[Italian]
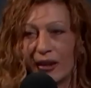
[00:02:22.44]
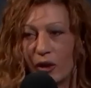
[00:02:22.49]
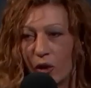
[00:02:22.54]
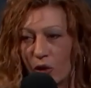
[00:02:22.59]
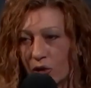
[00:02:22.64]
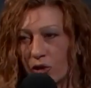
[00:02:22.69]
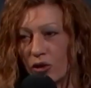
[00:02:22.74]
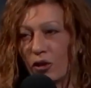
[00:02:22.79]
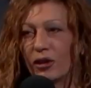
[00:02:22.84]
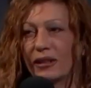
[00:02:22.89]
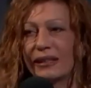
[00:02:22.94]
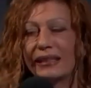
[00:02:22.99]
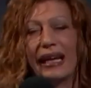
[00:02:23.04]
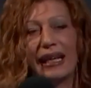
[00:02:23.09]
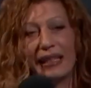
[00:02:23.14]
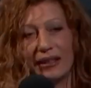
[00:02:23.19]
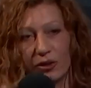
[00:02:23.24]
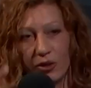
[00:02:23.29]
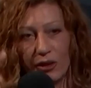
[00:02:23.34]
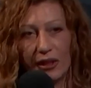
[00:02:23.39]
e non
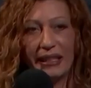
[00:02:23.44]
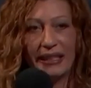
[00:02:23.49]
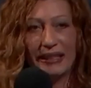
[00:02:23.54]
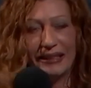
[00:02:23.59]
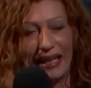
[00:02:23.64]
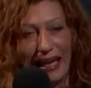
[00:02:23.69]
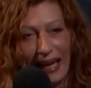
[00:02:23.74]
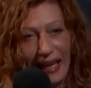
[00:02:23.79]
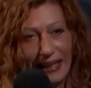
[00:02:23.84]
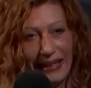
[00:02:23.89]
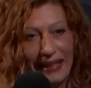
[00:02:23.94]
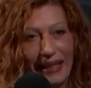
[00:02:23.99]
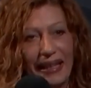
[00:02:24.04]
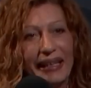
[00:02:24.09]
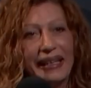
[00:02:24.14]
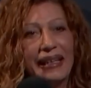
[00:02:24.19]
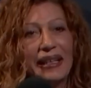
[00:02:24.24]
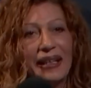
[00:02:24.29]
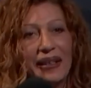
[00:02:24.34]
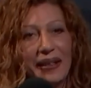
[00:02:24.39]
soltanto in Italia,
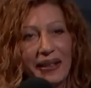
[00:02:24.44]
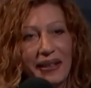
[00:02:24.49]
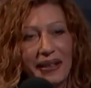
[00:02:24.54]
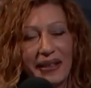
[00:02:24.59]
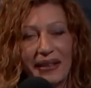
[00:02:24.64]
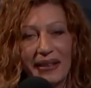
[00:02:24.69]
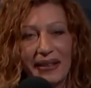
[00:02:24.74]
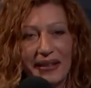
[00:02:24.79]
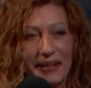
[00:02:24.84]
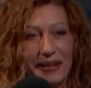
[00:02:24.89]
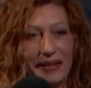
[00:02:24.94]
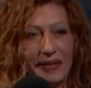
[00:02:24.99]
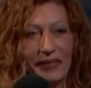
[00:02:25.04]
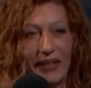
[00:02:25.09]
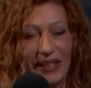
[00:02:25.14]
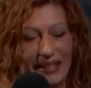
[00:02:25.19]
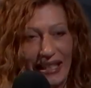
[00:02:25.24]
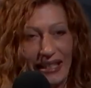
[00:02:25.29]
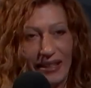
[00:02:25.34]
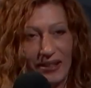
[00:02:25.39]
eh,
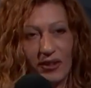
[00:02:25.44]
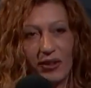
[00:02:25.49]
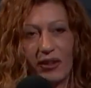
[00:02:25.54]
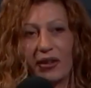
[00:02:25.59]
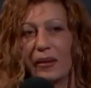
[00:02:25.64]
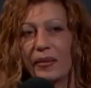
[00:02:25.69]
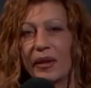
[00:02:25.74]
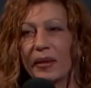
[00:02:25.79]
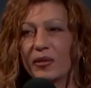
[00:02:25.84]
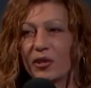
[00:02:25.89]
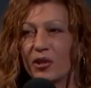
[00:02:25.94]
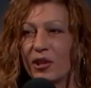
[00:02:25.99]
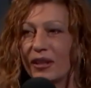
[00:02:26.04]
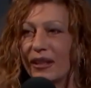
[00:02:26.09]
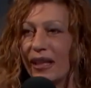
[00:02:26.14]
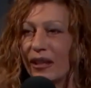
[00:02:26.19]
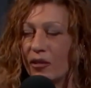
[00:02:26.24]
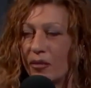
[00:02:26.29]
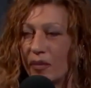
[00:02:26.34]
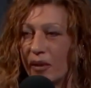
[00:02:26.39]
va detto. Abbiamo
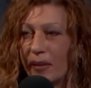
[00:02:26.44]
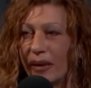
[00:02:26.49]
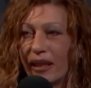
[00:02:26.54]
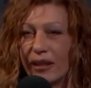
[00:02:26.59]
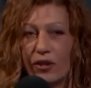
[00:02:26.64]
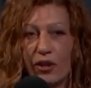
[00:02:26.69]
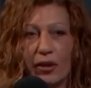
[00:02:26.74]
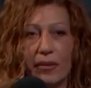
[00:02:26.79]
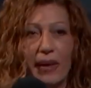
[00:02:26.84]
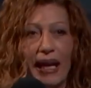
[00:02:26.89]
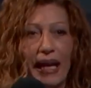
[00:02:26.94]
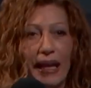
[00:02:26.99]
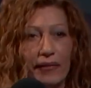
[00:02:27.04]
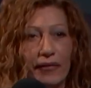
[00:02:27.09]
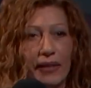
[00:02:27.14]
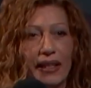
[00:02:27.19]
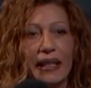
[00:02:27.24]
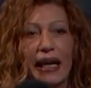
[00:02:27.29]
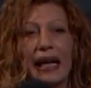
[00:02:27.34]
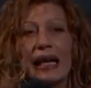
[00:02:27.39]
citato prima J
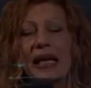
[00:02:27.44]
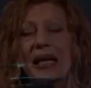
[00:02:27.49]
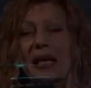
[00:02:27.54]
Balvin